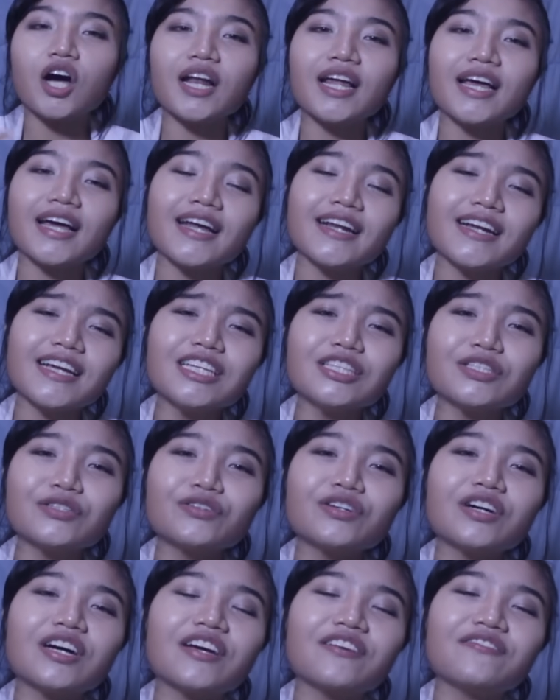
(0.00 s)
Oleh karena
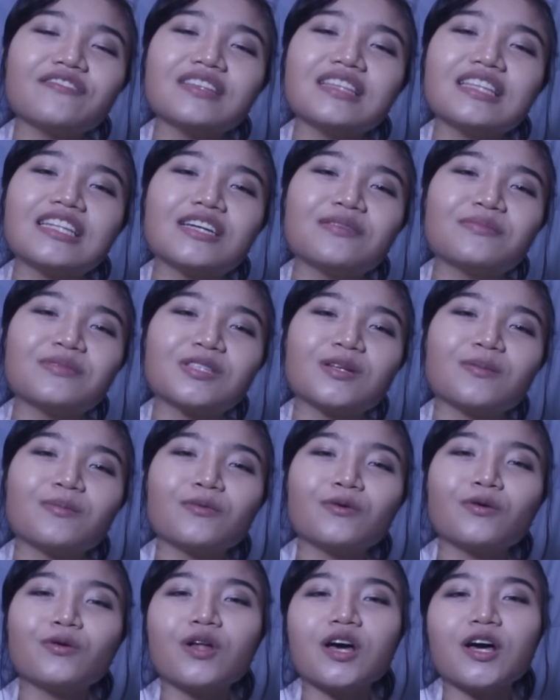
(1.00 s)
itu, HIV tidak bisa
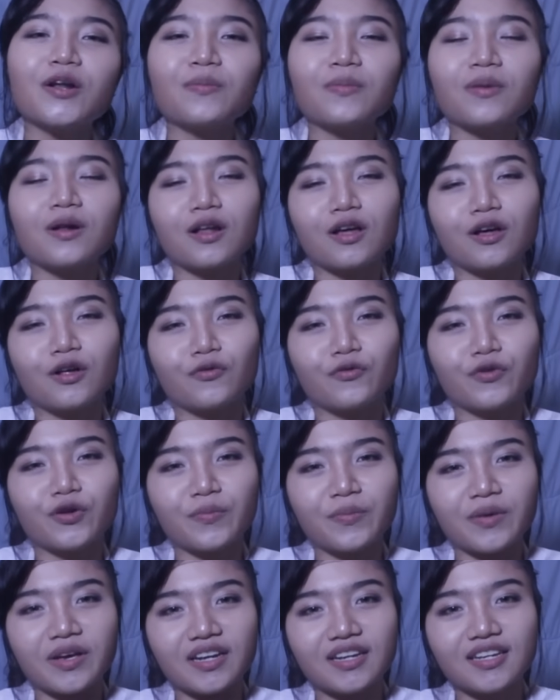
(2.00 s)
menular
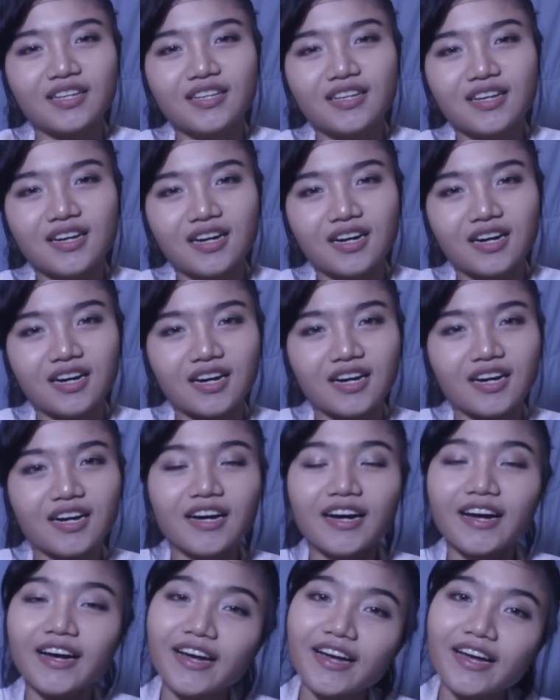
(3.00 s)
melalui media
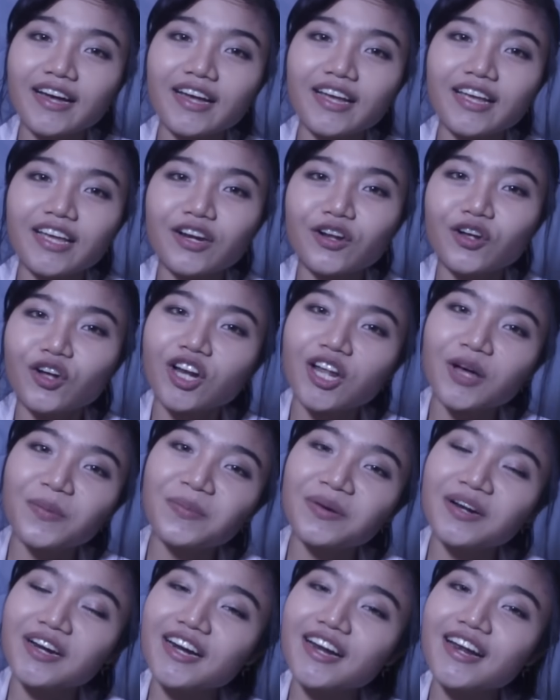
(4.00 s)
air,
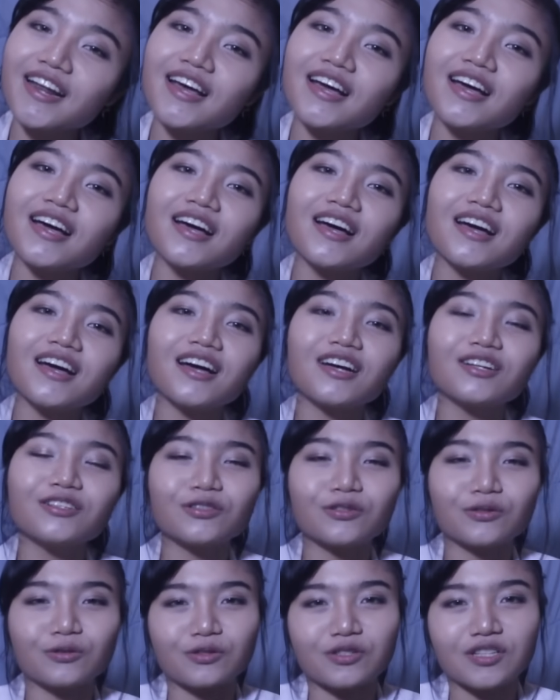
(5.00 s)
kolam renang,
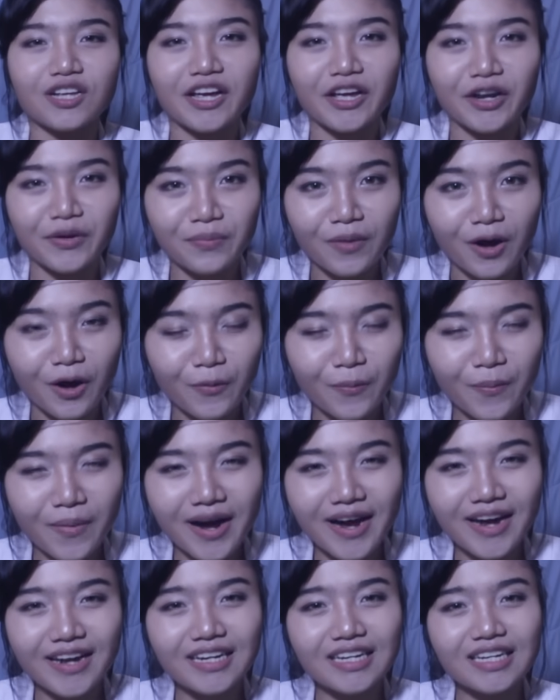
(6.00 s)
terus air bak
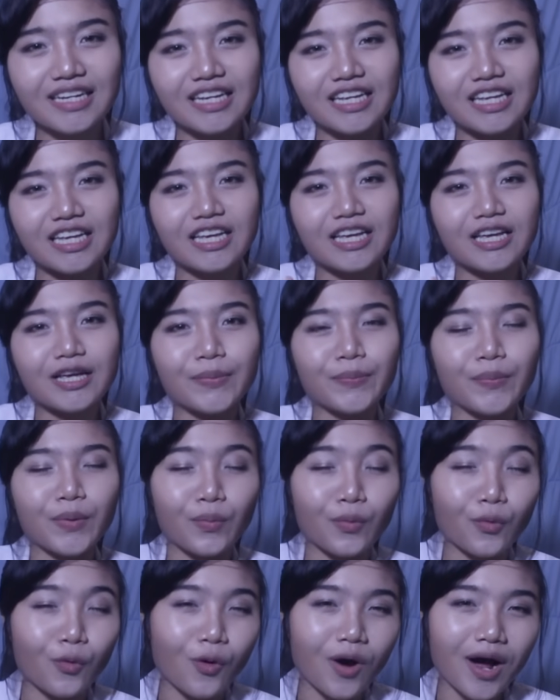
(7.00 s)
mandi,
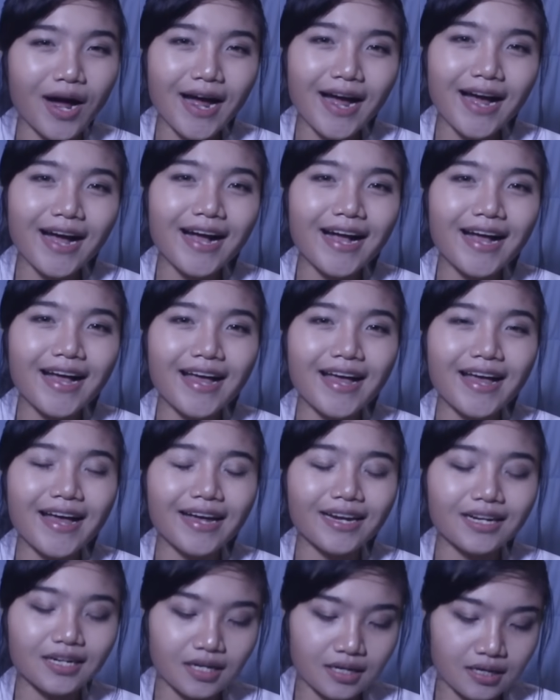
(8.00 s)

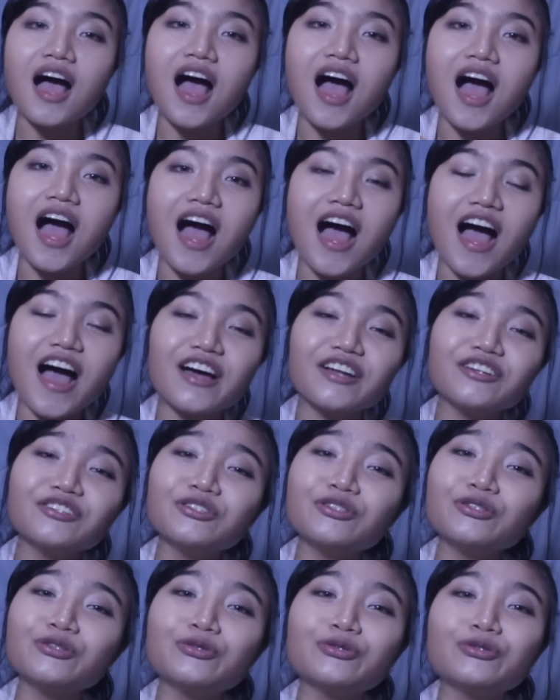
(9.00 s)
pembuangan,
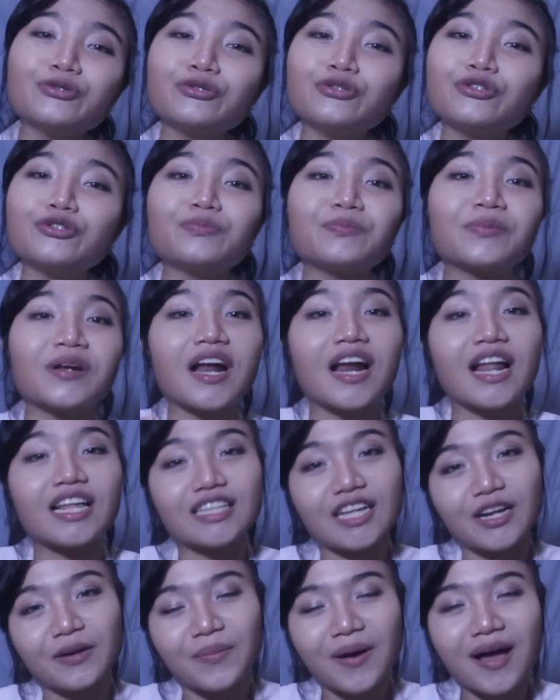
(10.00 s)
handuk,
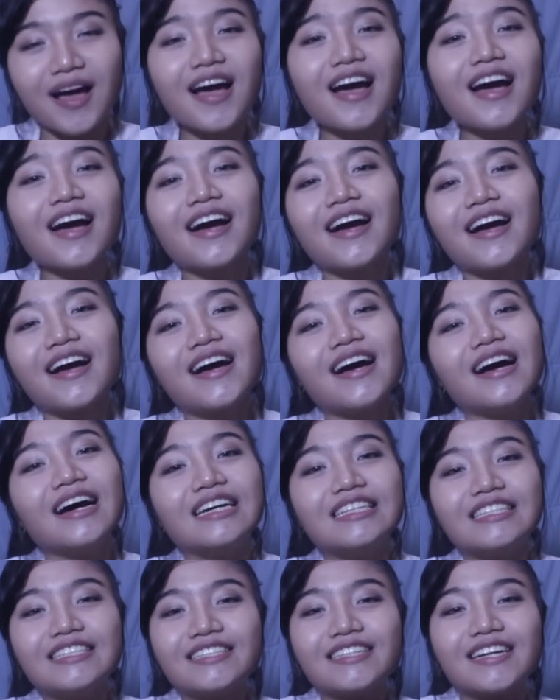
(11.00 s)
peralatan
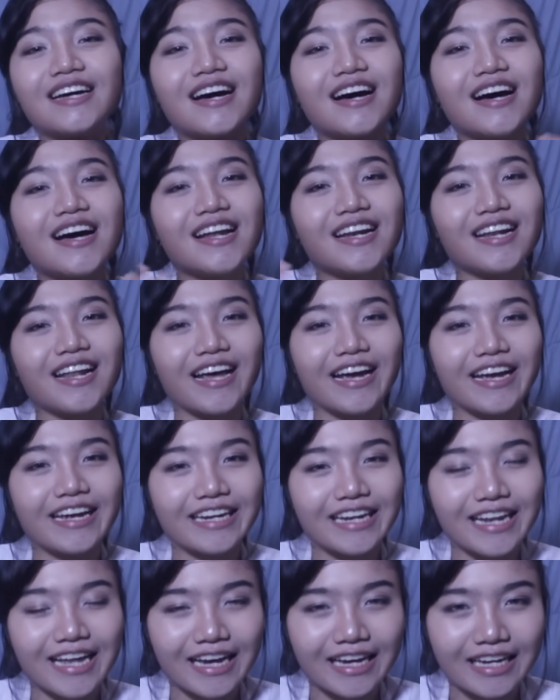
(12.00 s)
makan, dan
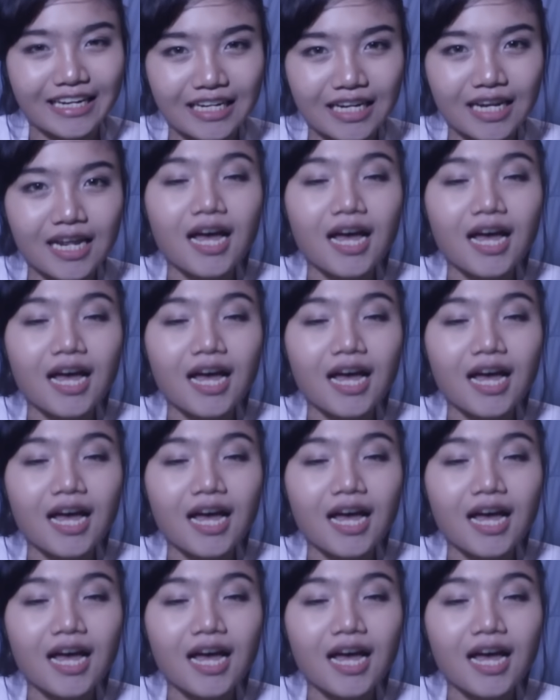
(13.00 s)
lain-lain.